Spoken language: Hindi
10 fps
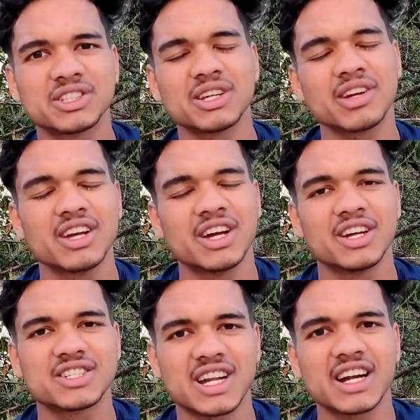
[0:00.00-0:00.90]
फिर से
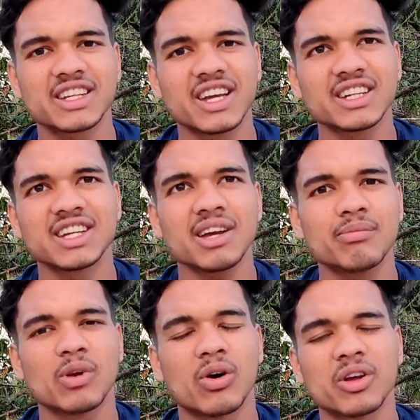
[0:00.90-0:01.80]
स्टार्ट किया जाए
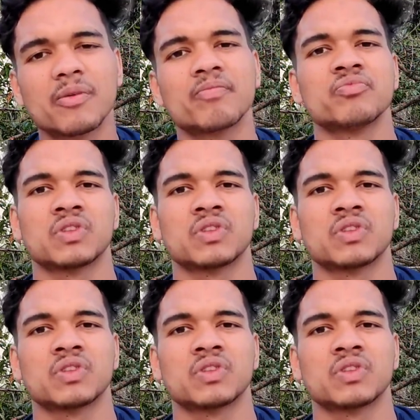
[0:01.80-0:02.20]
ब्लॉगिंग